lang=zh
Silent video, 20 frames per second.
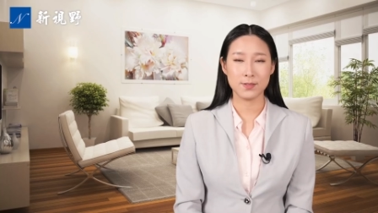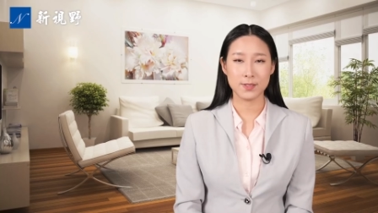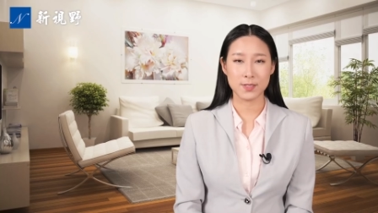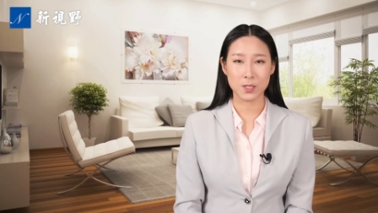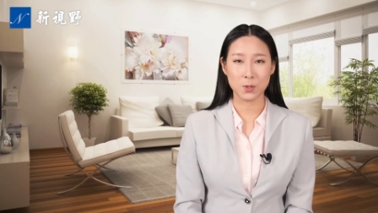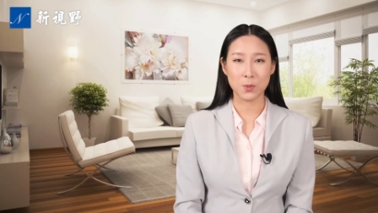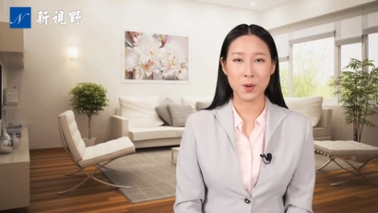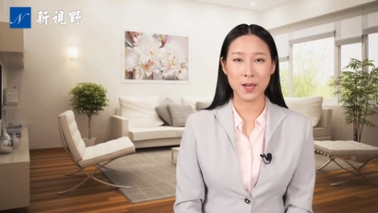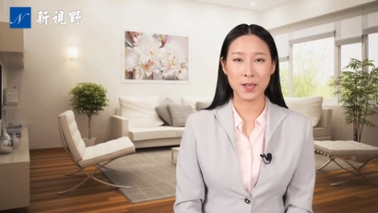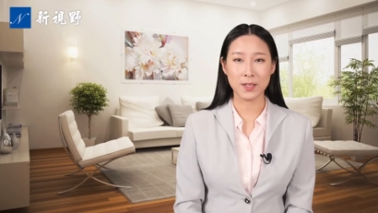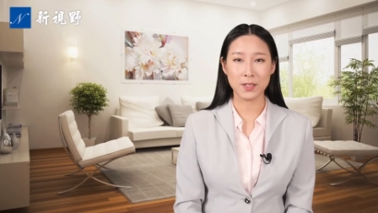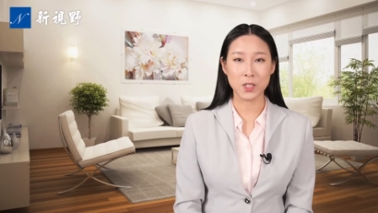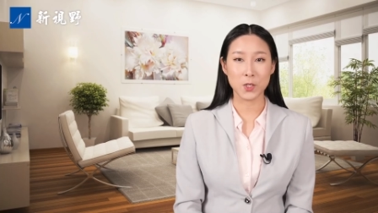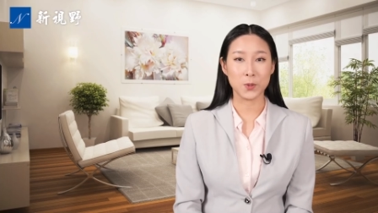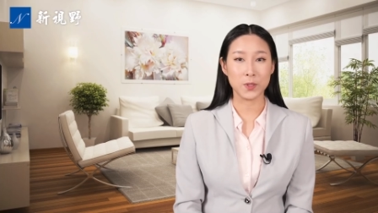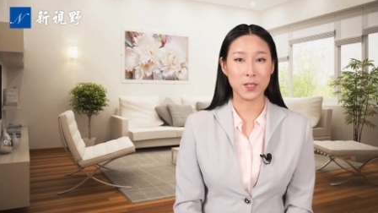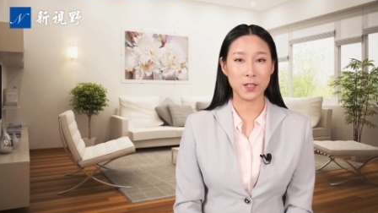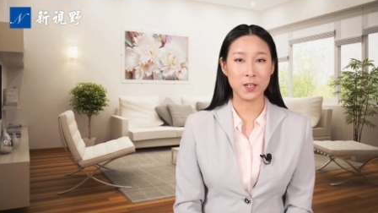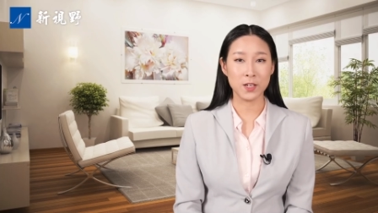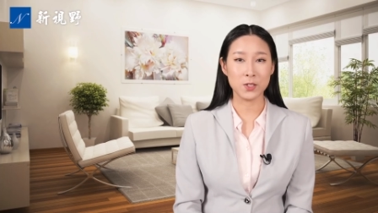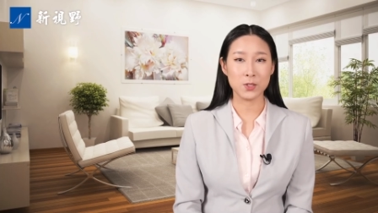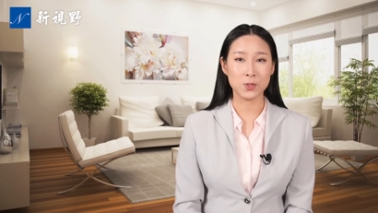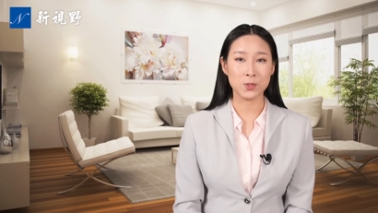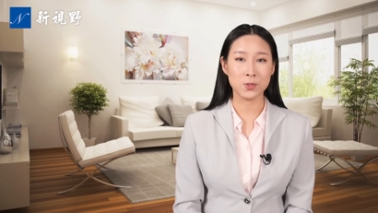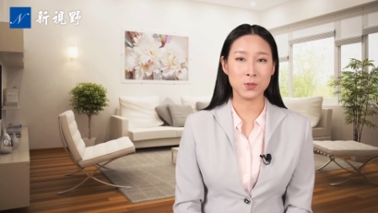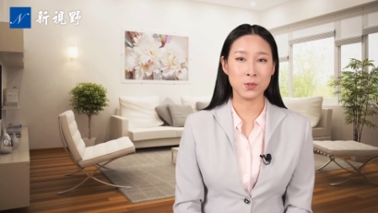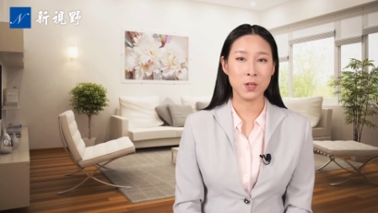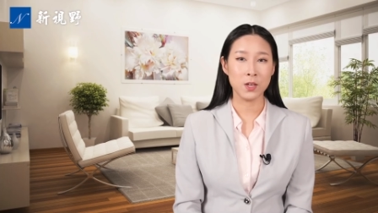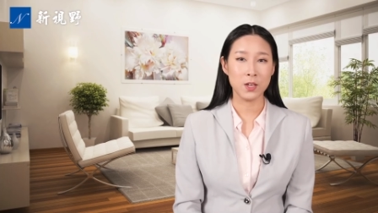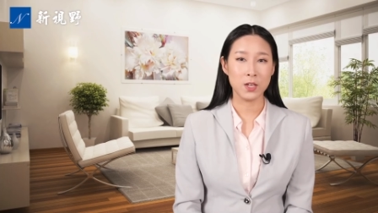此外，有一个
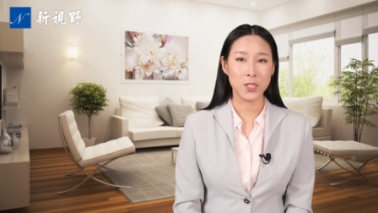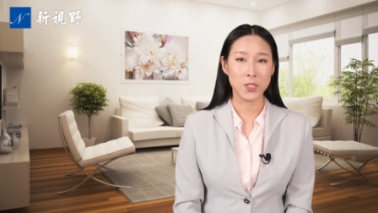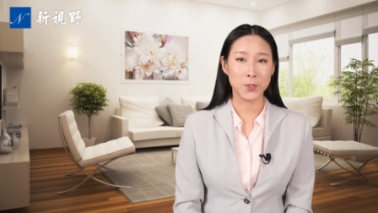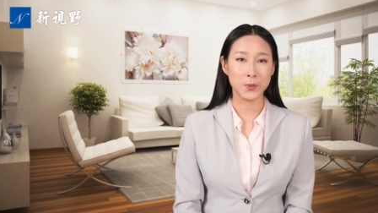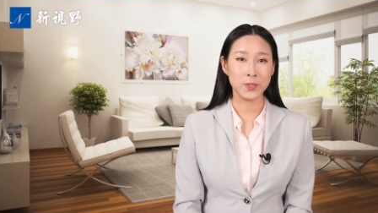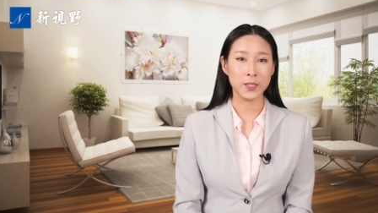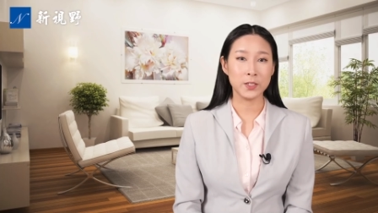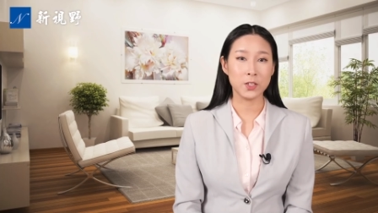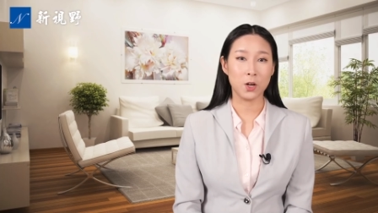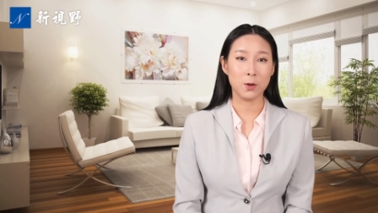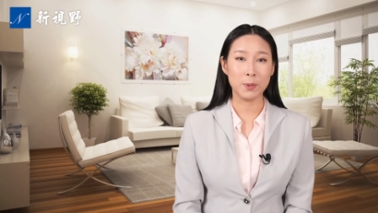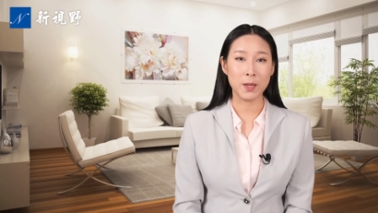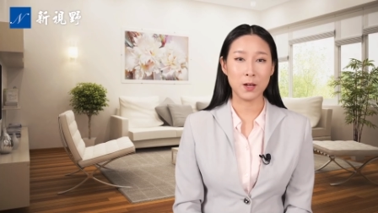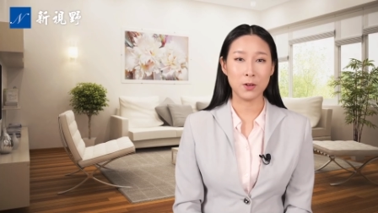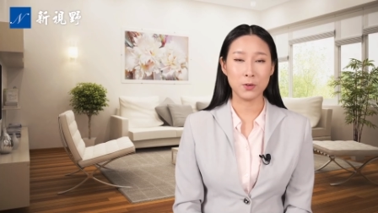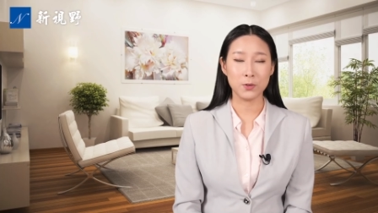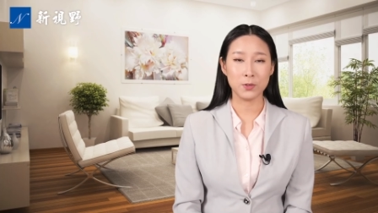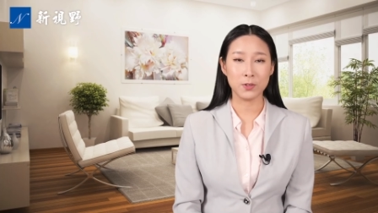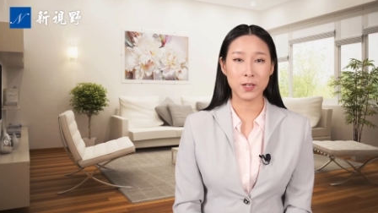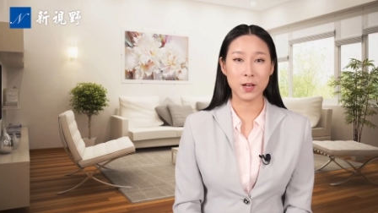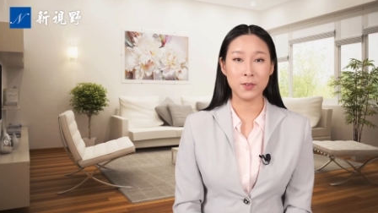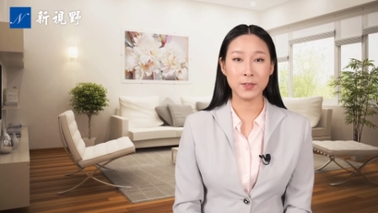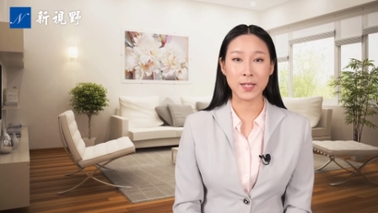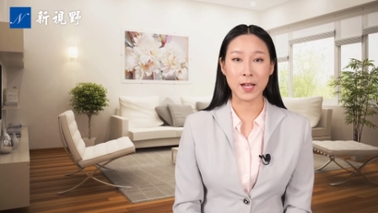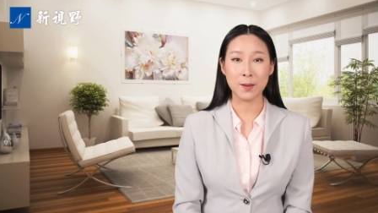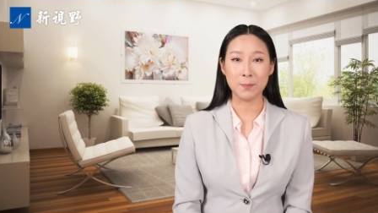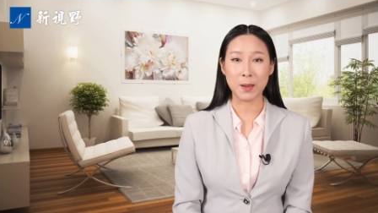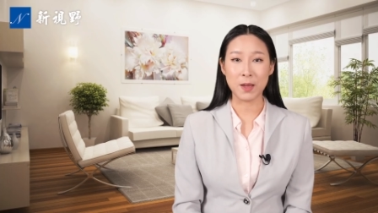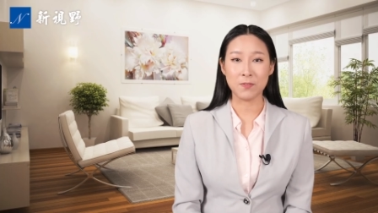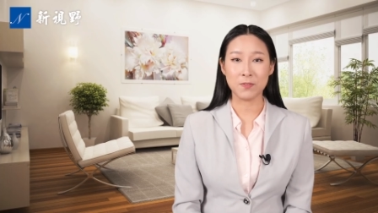区邮递投票率高
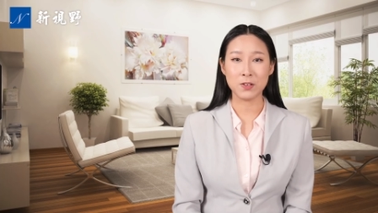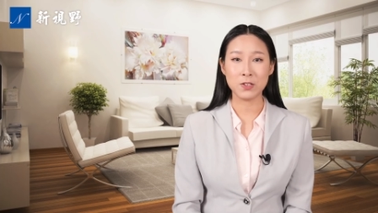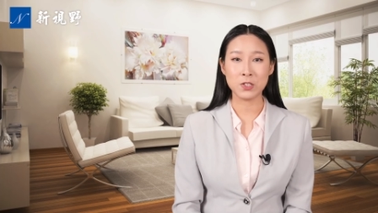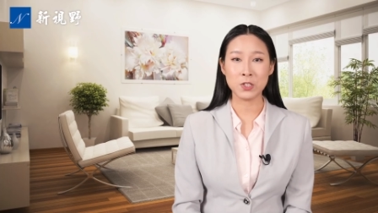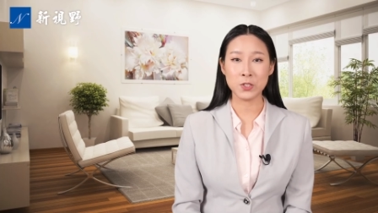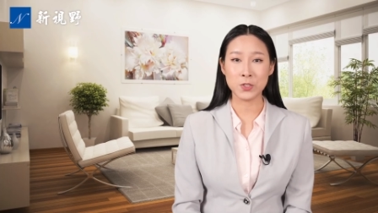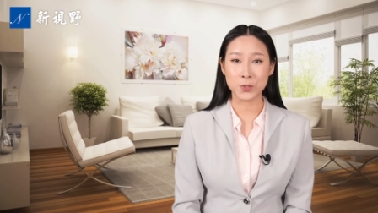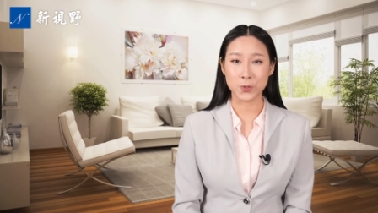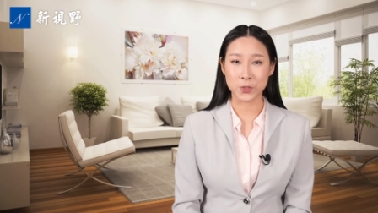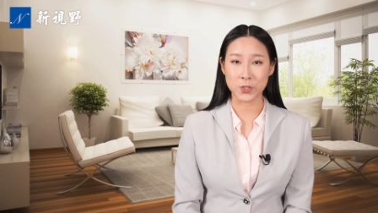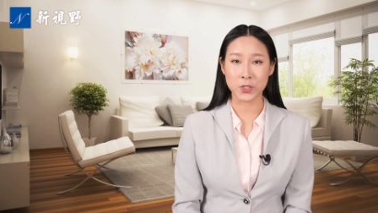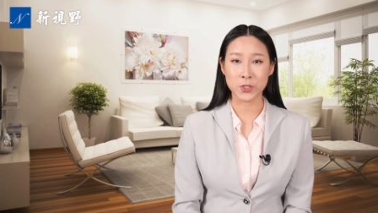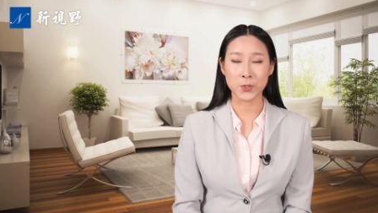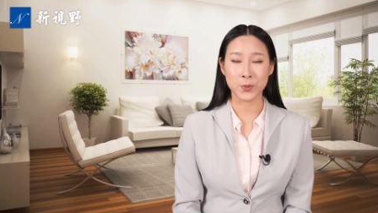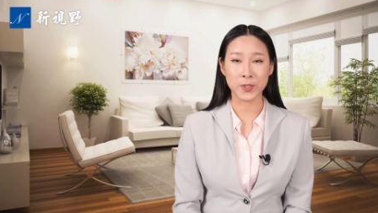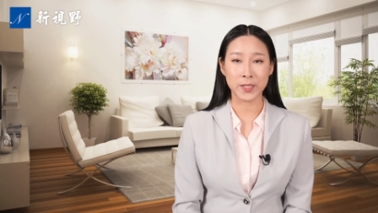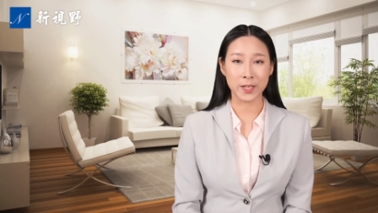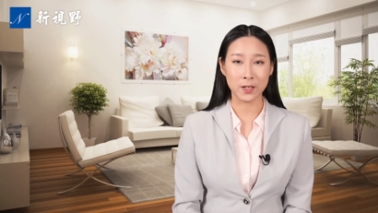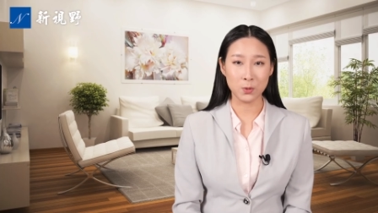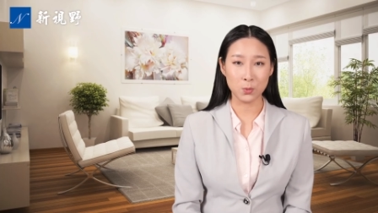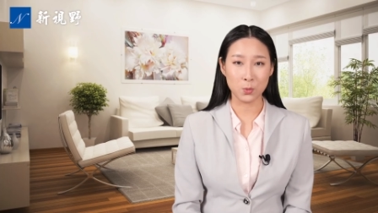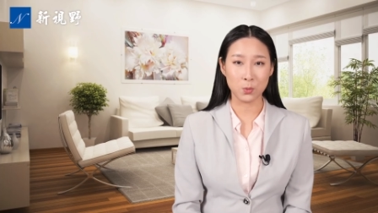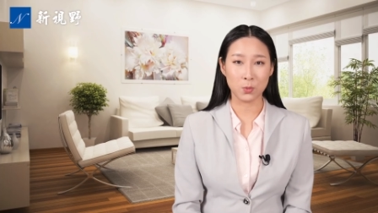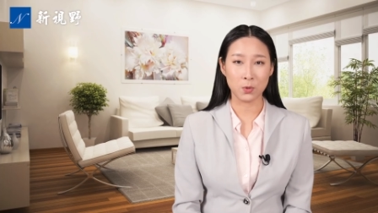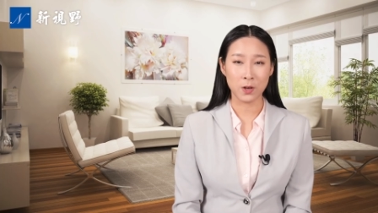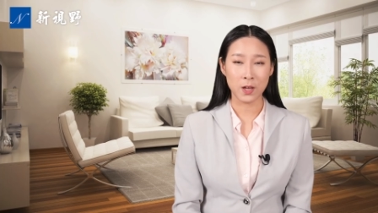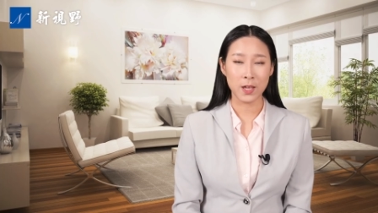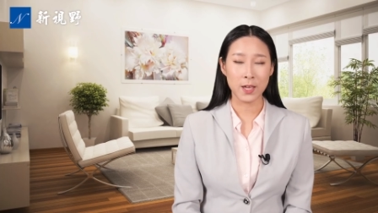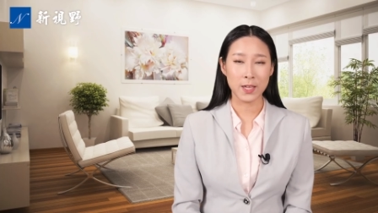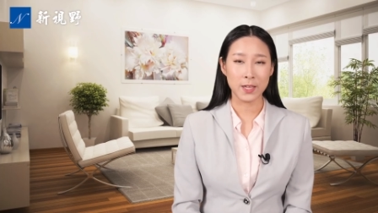达百分之九十九点五，